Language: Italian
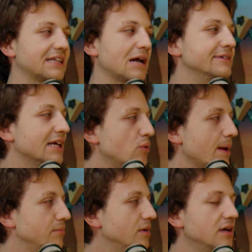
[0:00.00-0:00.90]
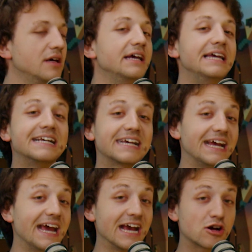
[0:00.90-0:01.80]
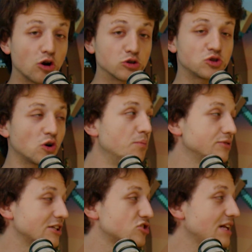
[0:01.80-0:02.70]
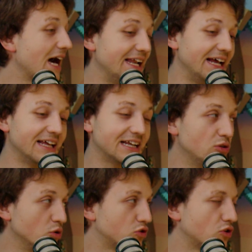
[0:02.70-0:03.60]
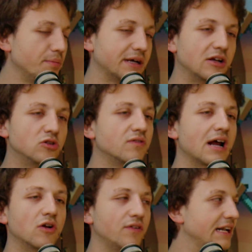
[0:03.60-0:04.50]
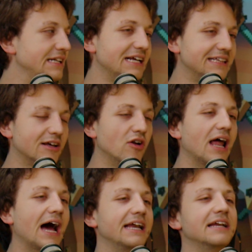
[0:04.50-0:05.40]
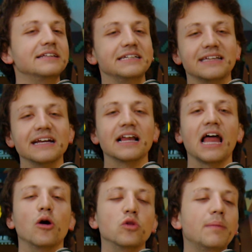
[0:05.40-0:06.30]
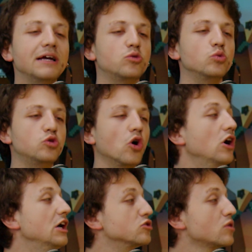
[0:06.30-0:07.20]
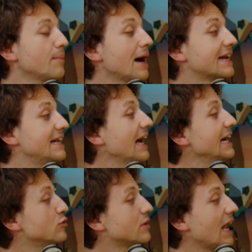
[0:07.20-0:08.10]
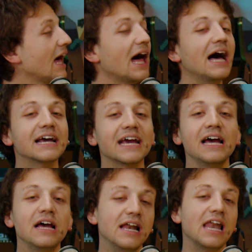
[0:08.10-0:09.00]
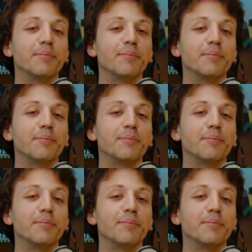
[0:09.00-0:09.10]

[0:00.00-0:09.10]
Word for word: tramite web, Vai. il che è costo computazionale ridotto perché non dovranno avere niente online, niente in cloud, ma è tutto tutto sulla macchina e tutela anche la